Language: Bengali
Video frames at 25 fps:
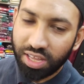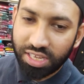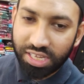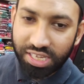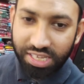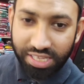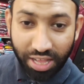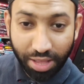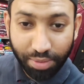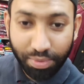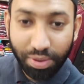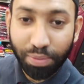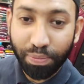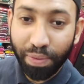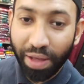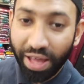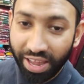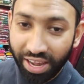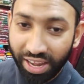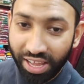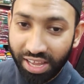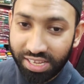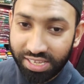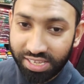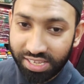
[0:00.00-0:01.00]
ইসলামের
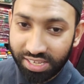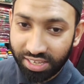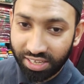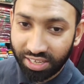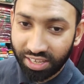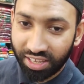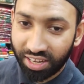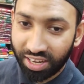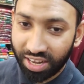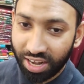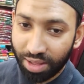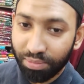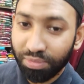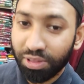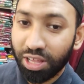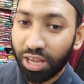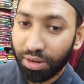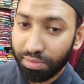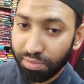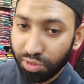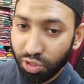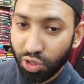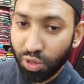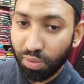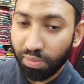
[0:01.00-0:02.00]
বাইরে আছে
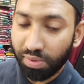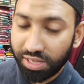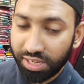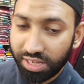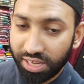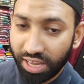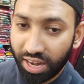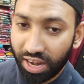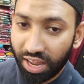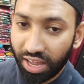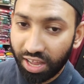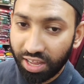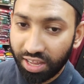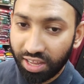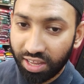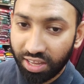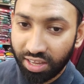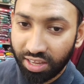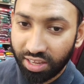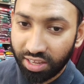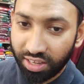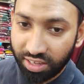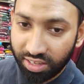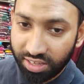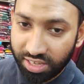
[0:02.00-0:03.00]
নামদারি মুসলমান যারা
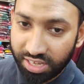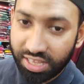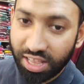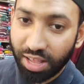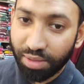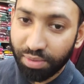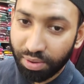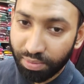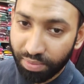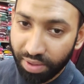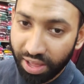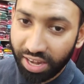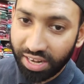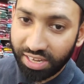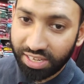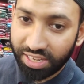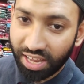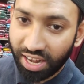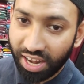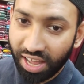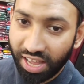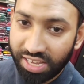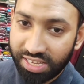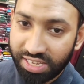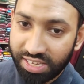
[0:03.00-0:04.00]
ইসলামের বাইরে
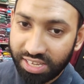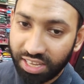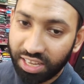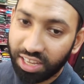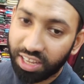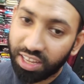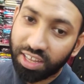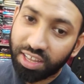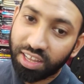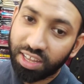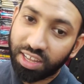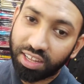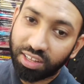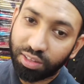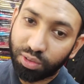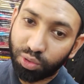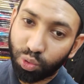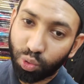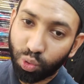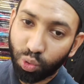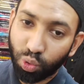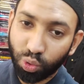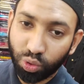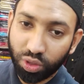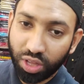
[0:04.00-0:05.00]
যারা আছে
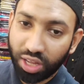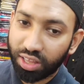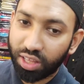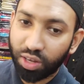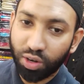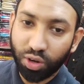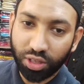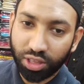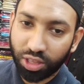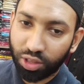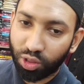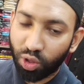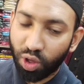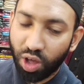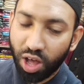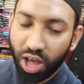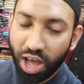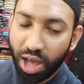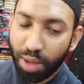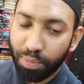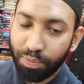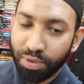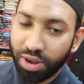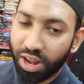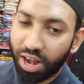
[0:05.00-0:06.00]
তো তাদের কথা তো
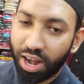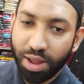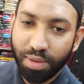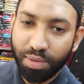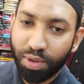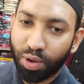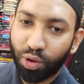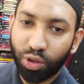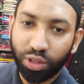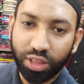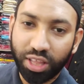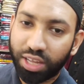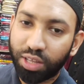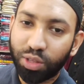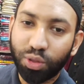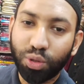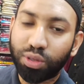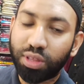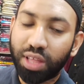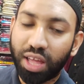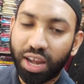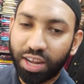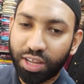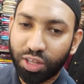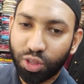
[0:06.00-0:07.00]
আপনার আমার কথা কিন্তু
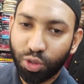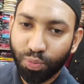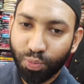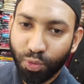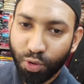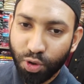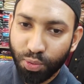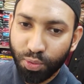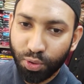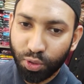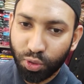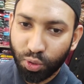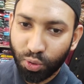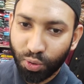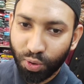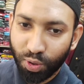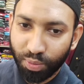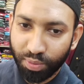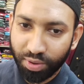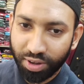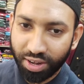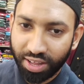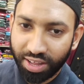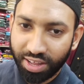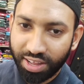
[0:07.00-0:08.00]
তারা কিন্তু পরিবর্তন
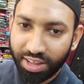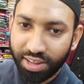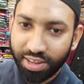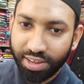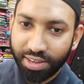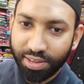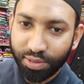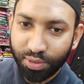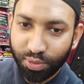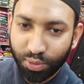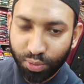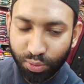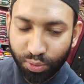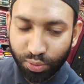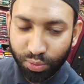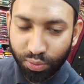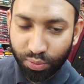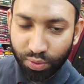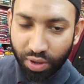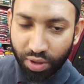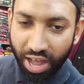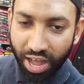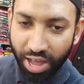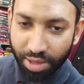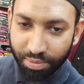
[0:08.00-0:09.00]
হবে না তো
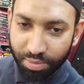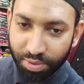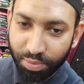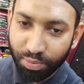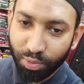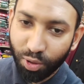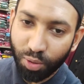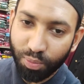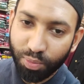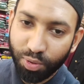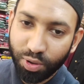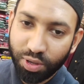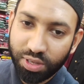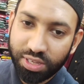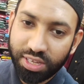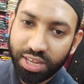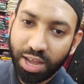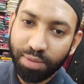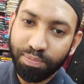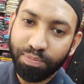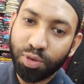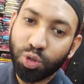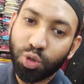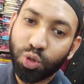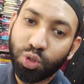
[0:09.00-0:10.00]
আমি বলবো যে
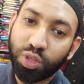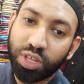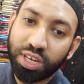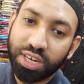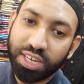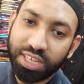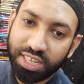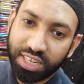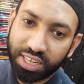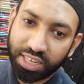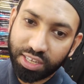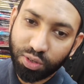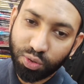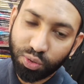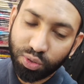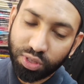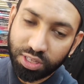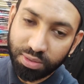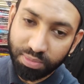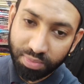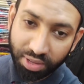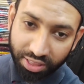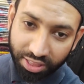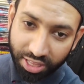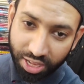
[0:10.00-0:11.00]
আপনি যদি নিজেকে যদি
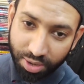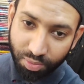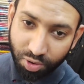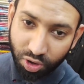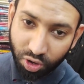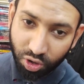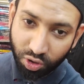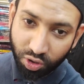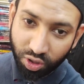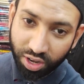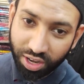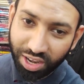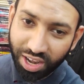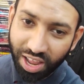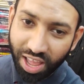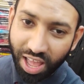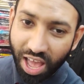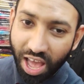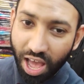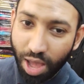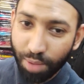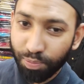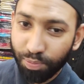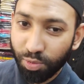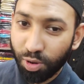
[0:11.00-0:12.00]
ইমানদার মনে করেন
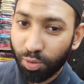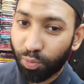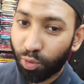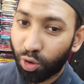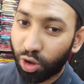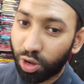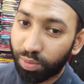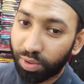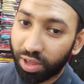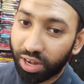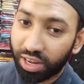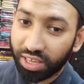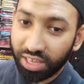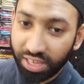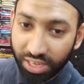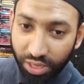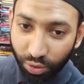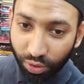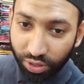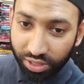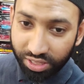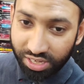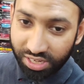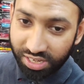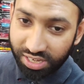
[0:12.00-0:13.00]
আপনার পরিবারে কি
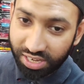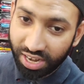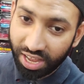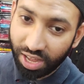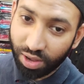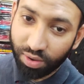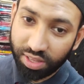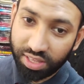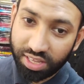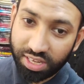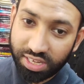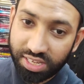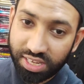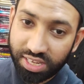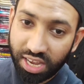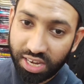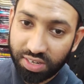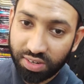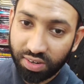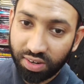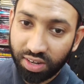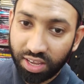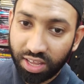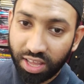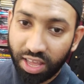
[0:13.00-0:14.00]
হইতেছে না হইতেছে
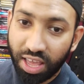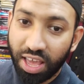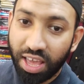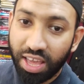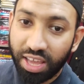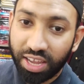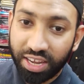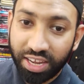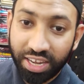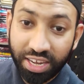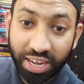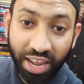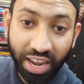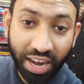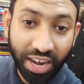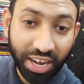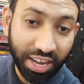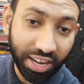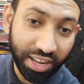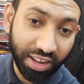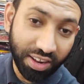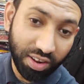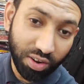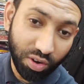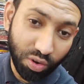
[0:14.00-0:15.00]
আসলে
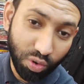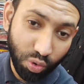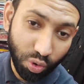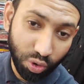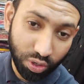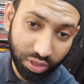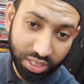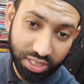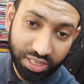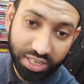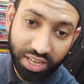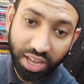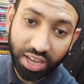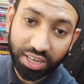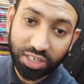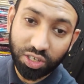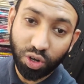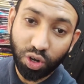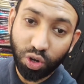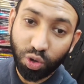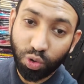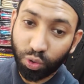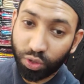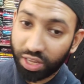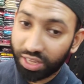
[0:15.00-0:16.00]
কেনাকাটা করতে যায়
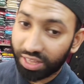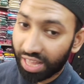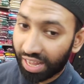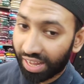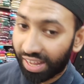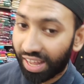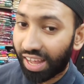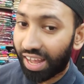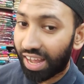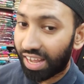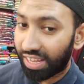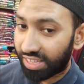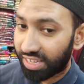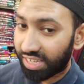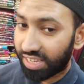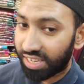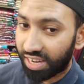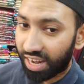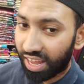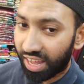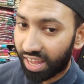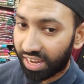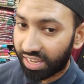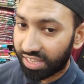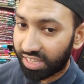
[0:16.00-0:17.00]
আসলে কোথায় ধাক্কা খাইতেছে
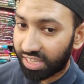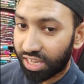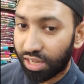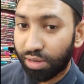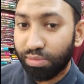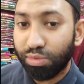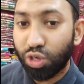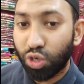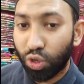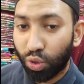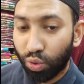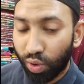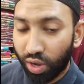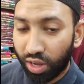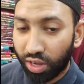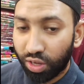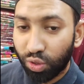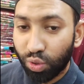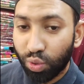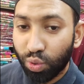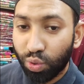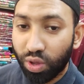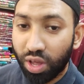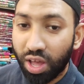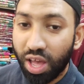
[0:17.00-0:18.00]
না খাইতেছে এই বিষয়গুলো
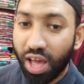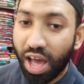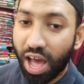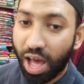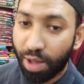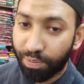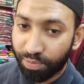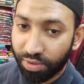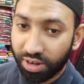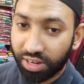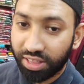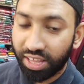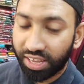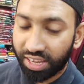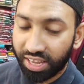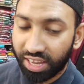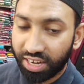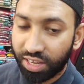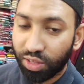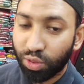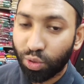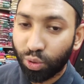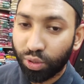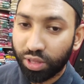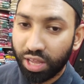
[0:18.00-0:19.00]
কিন্তু আপনার দেখার
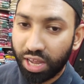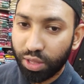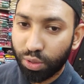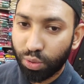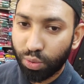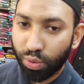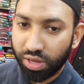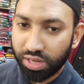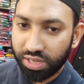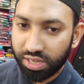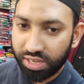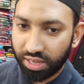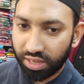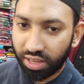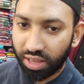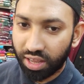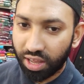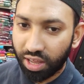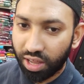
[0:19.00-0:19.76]
কিন্তু দায়িত্ব আছে